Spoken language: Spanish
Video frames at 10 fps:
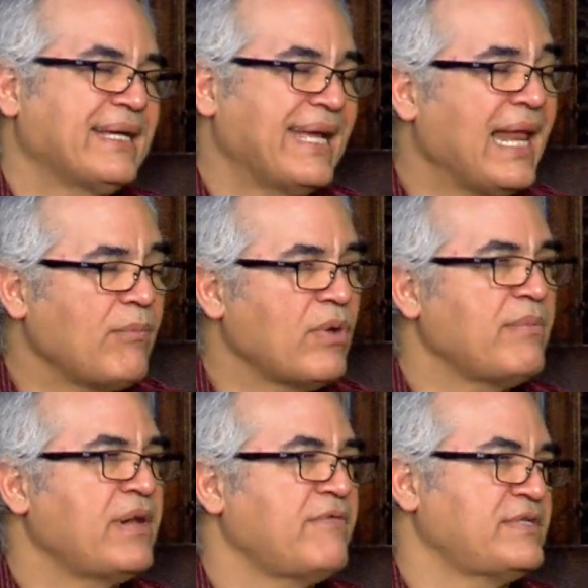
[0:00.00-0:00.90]
que, le
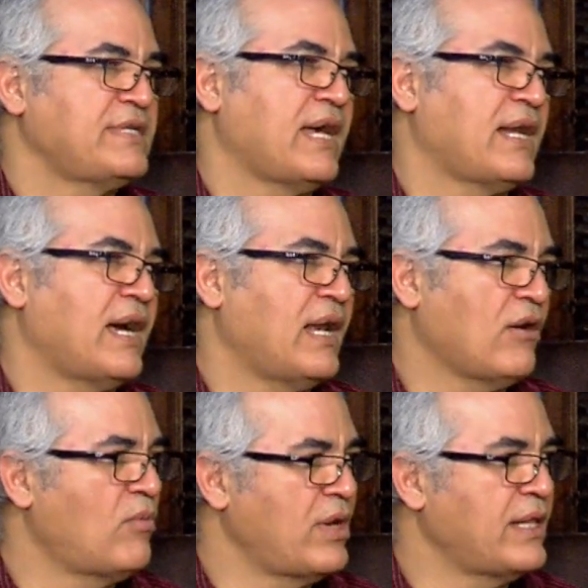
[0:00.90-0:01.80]
pueden beneficiar a la
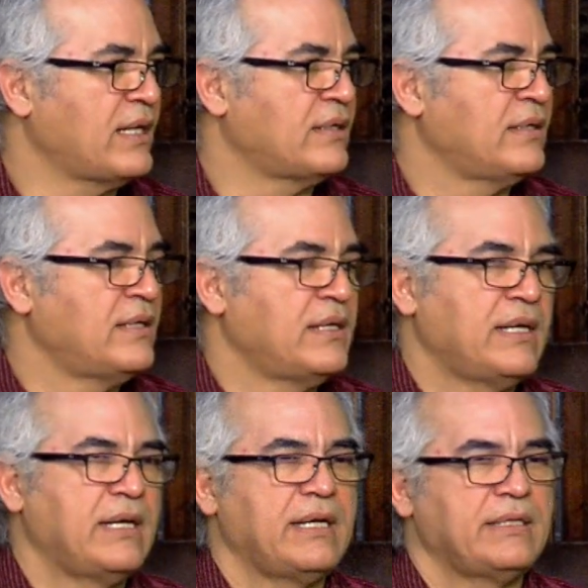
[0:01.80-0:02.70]
comunidad.
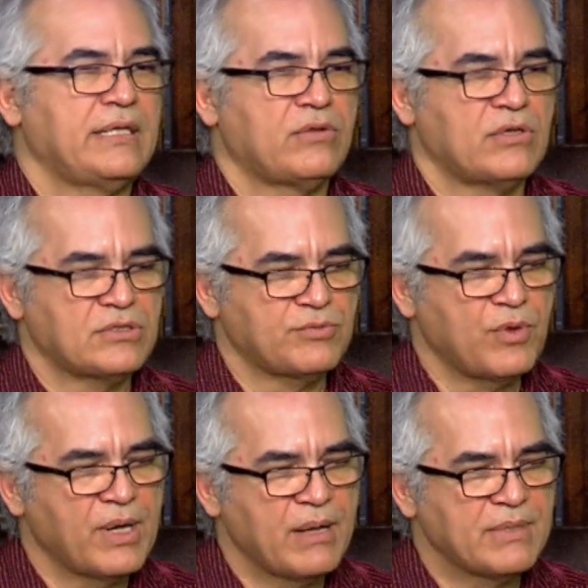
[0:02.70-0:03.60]
Eh, dentro de esos
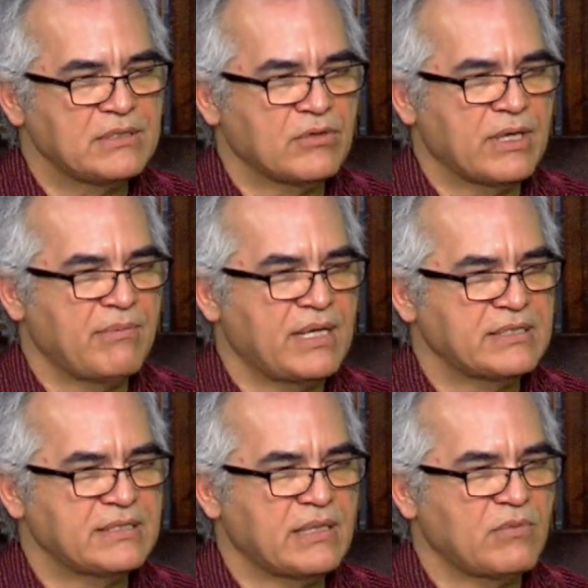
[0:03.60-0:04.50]
programas, lo que
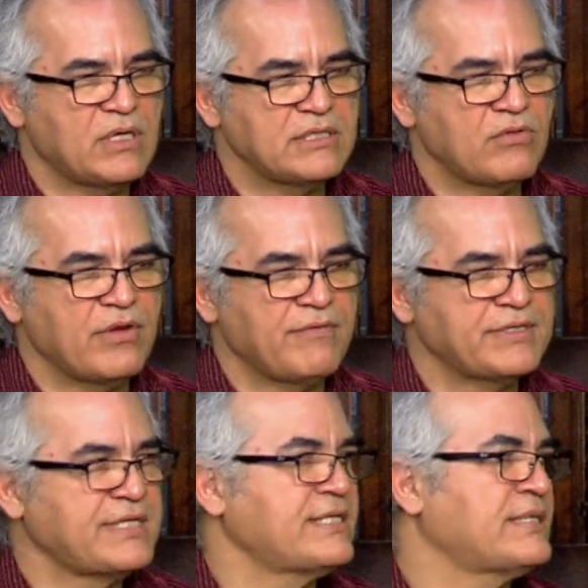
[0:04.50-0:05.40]
más estamos haciendo
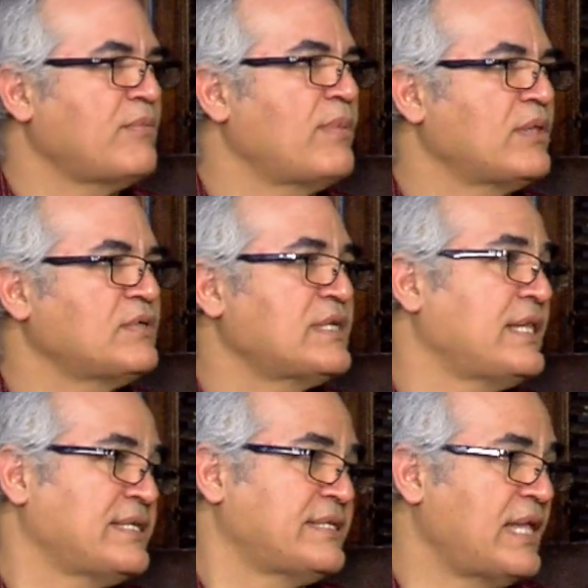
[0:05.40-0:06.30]
énfasis en este momento es el
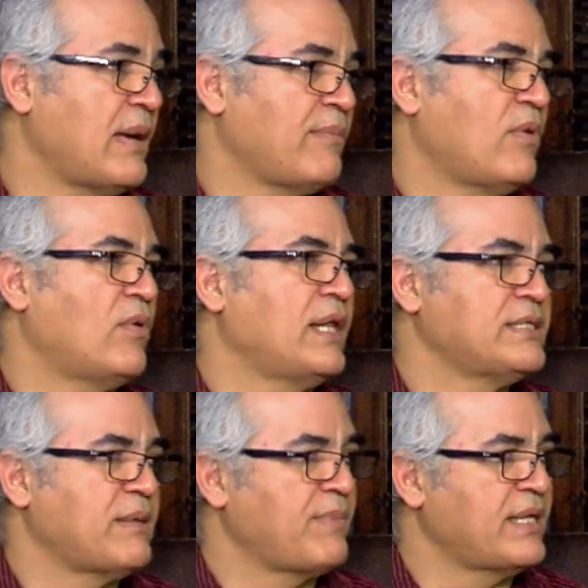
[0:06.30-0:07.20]
de SNAP o de
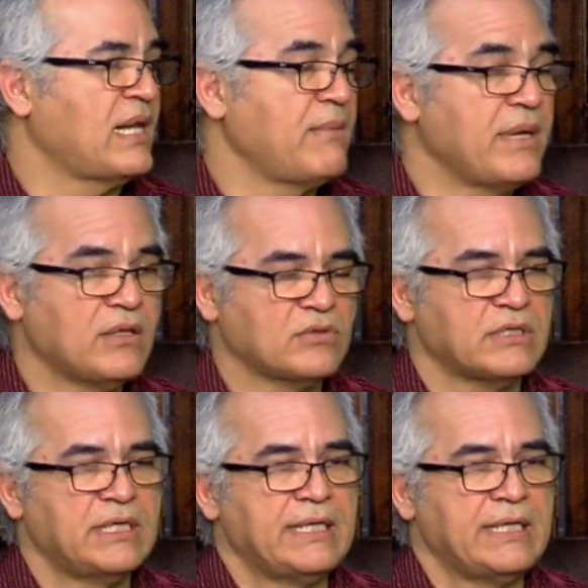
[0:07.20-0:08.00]
estampillas de alimentos.